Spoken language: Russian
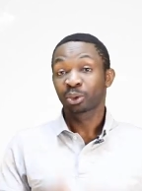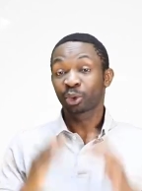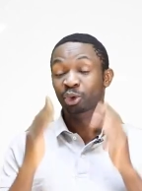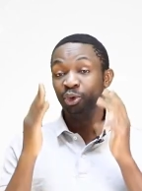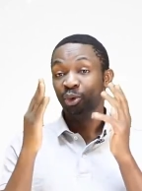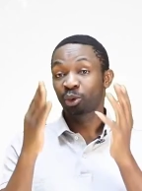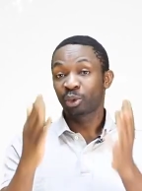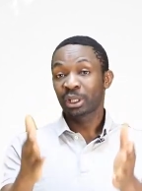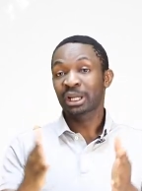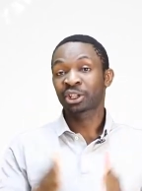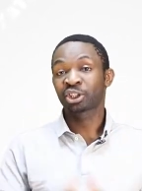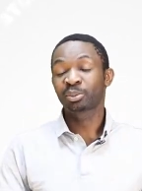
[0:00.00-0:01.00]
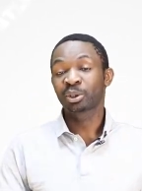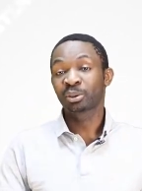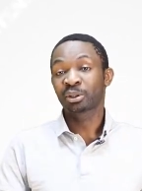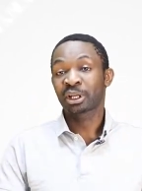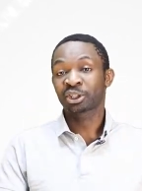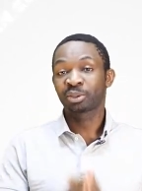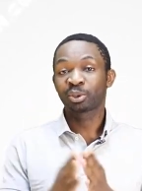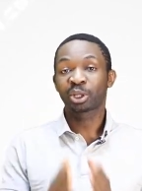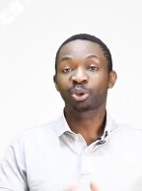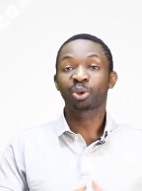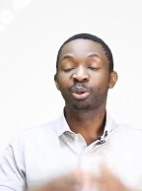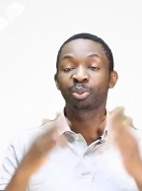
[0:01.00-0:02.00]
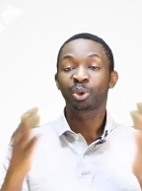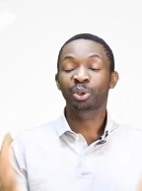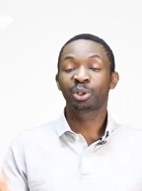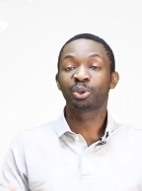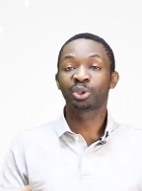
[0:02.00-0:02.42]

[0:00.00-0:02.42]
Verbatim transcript: То, что ошибка, ошибка, которую много